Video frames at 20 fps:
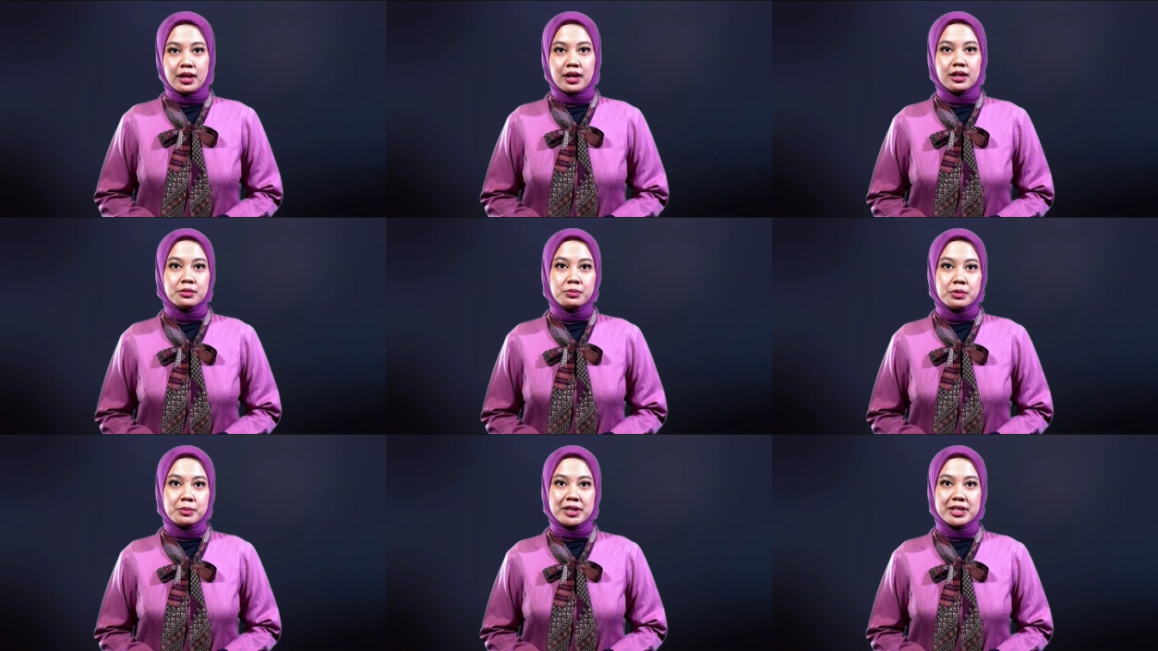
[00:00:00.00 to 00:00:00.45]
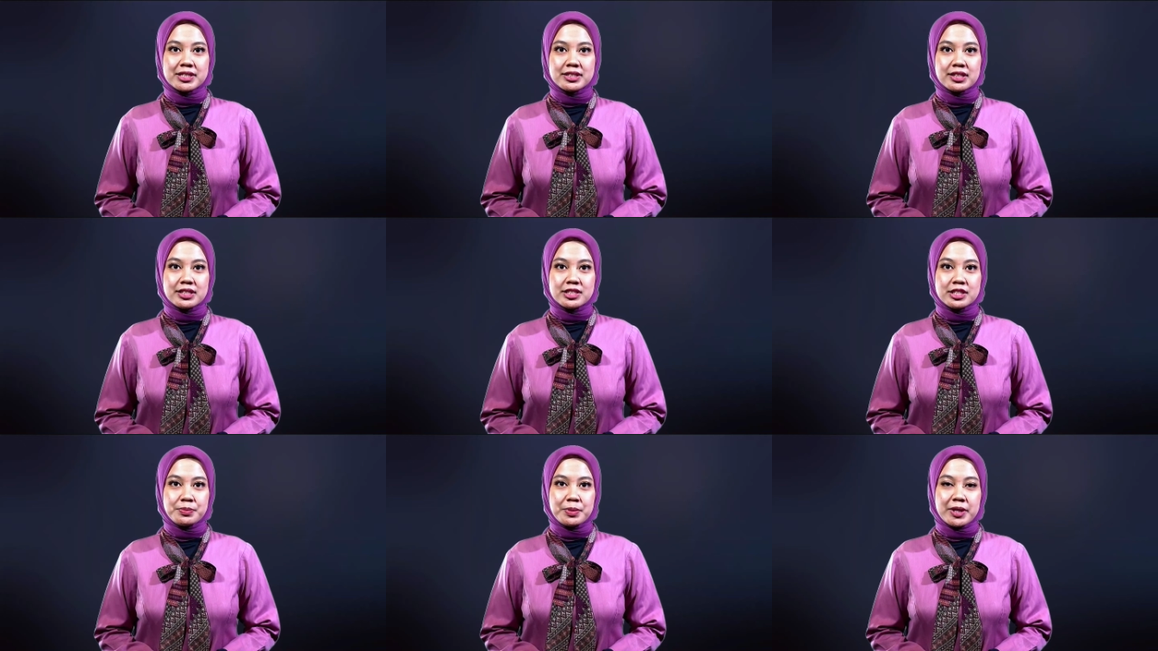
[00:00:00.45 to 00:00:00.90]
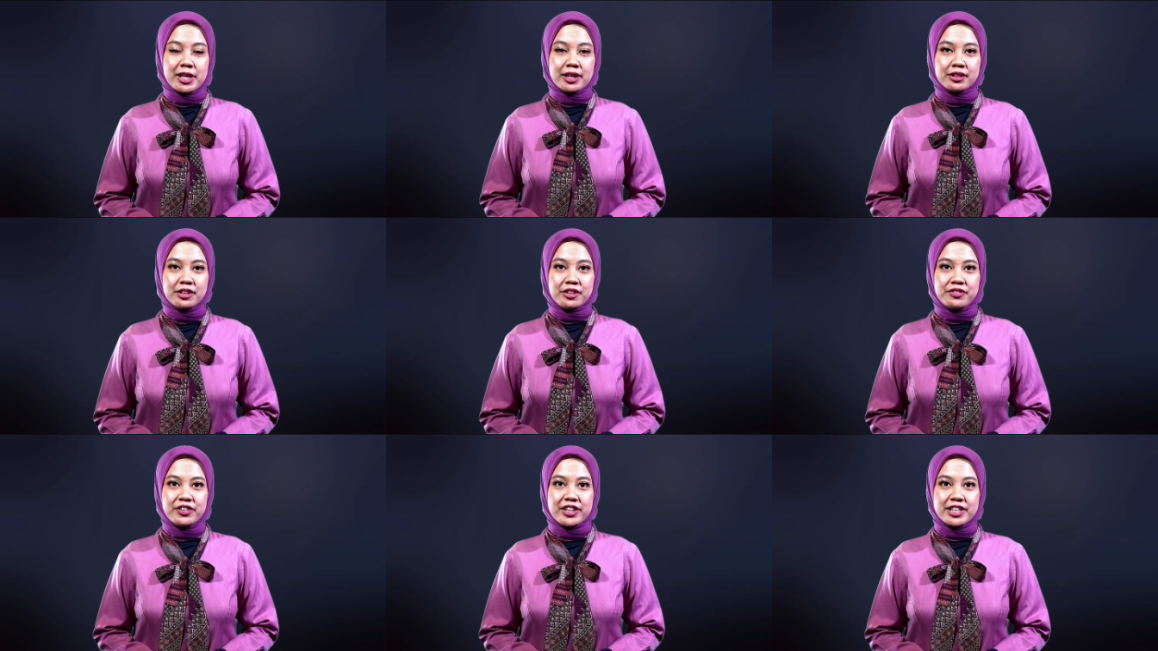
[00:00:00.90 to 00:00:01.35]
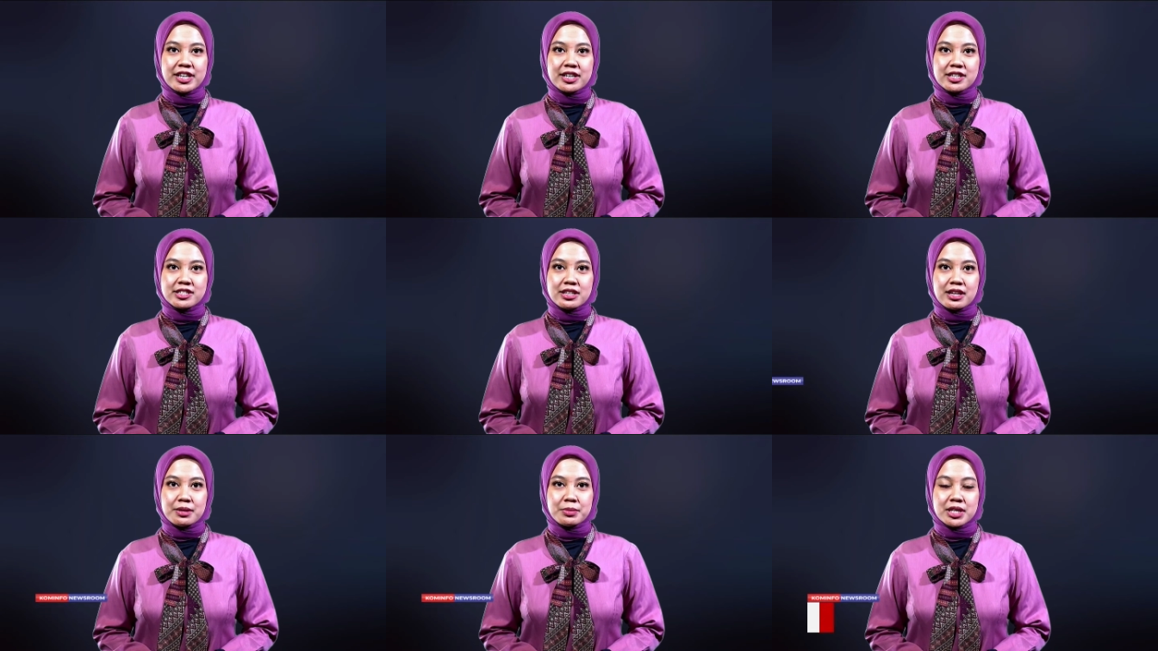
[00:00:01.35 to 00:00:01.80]
Halo pemirsa GPR TV
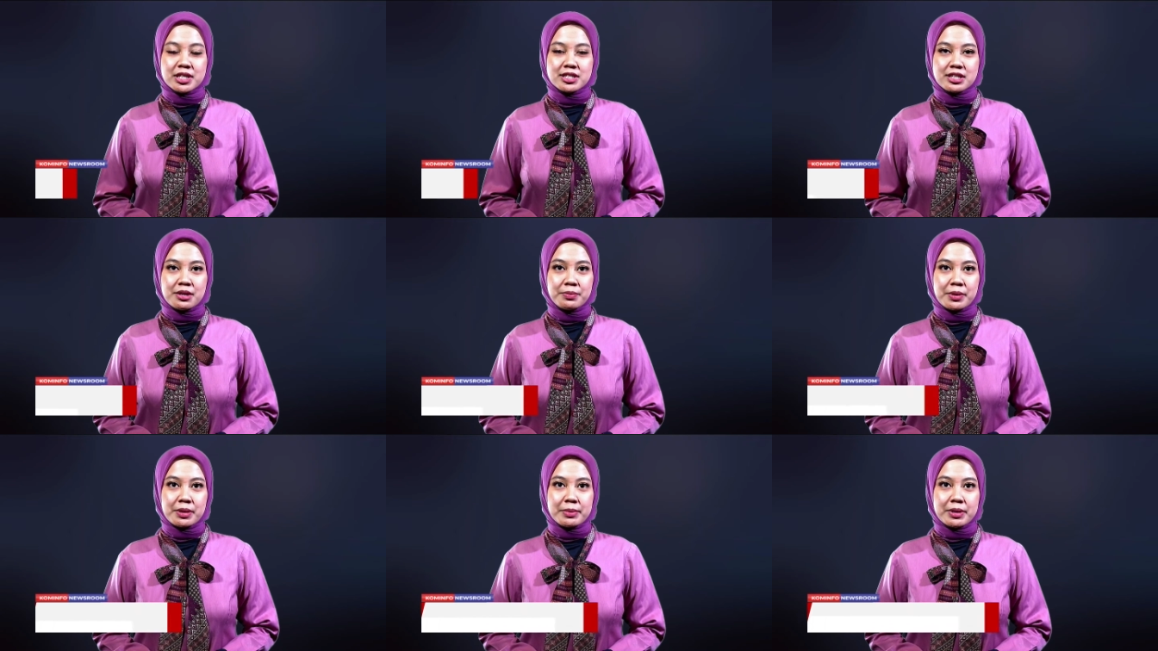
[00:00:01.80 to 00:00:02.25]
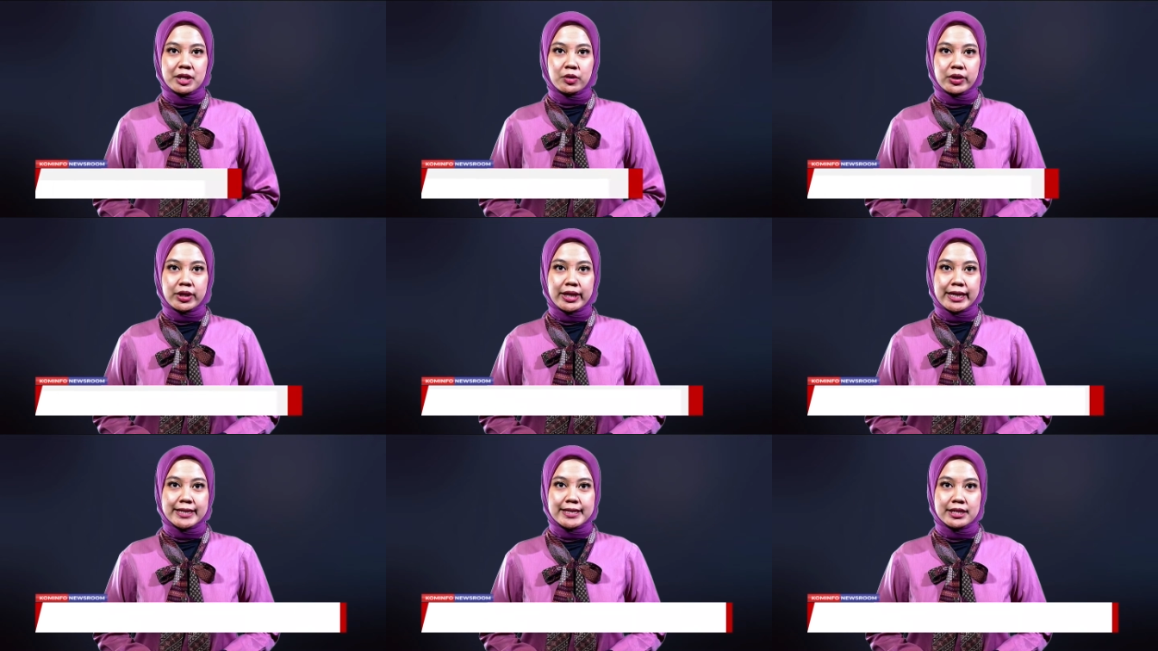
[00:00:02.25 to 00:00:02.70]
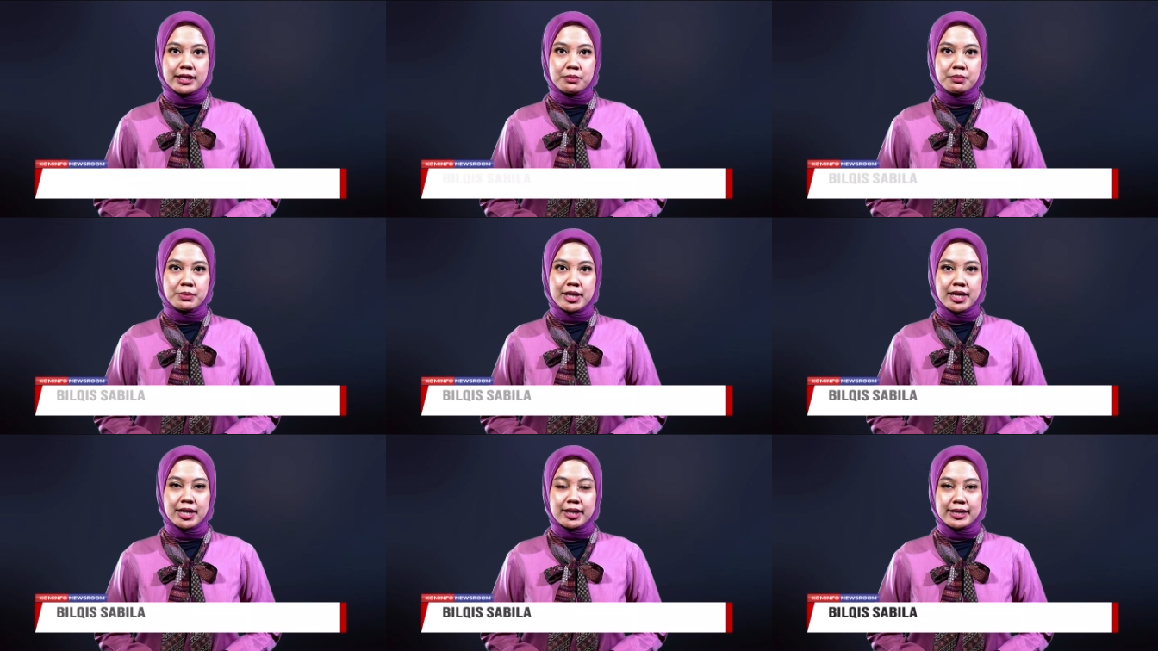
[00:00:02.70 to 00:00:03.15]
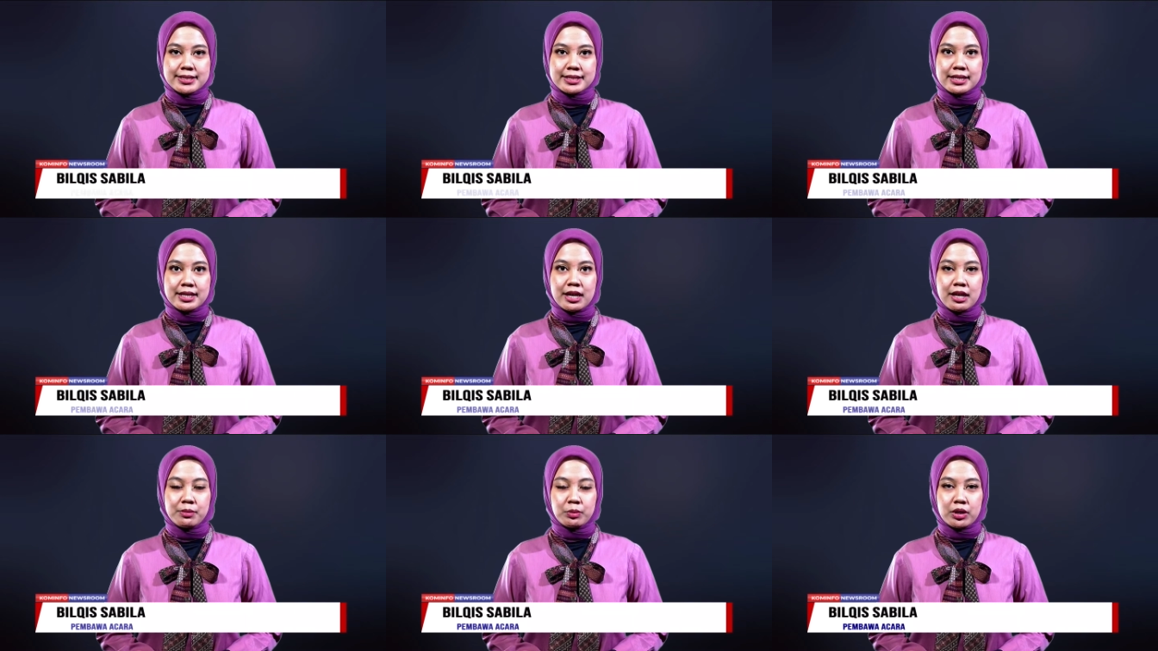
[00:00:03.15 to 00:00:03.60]
dari Sabang sampai Merauke dari
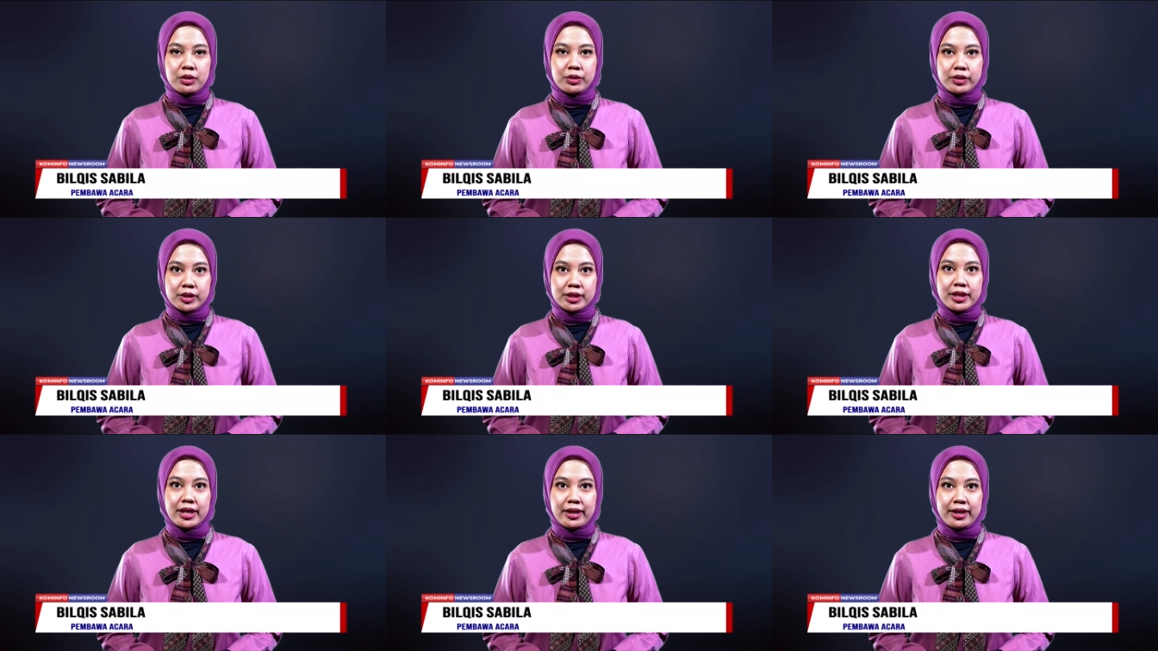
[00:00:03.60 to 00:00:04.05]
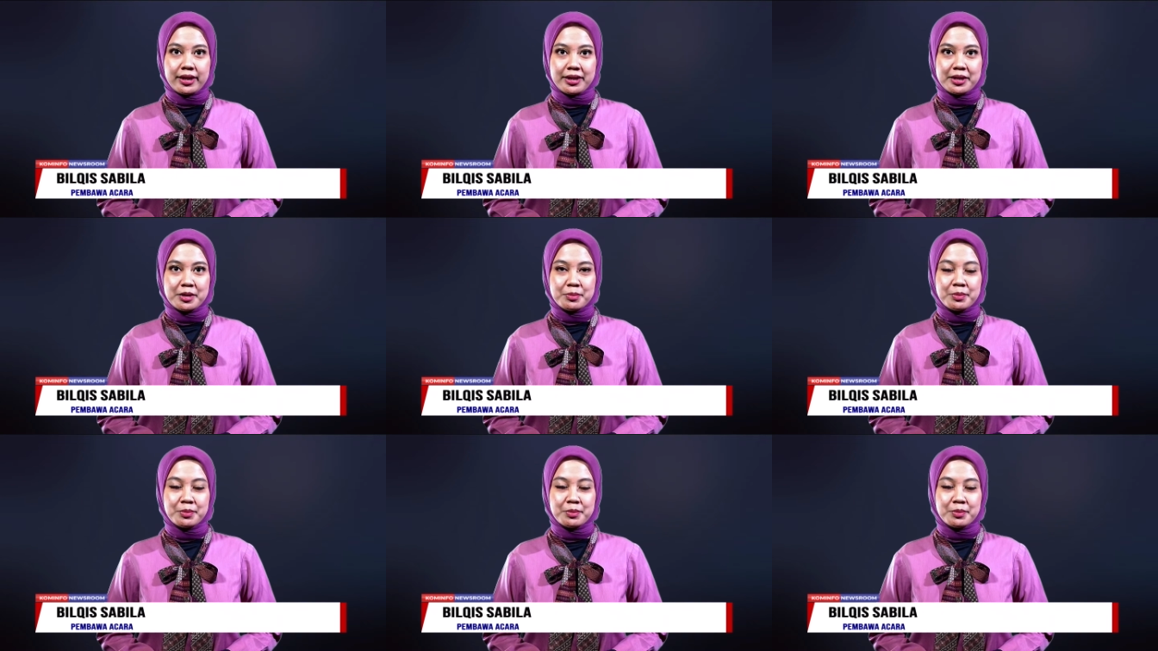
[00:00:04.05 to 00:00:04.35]
Miangas hingga Pulau Rote.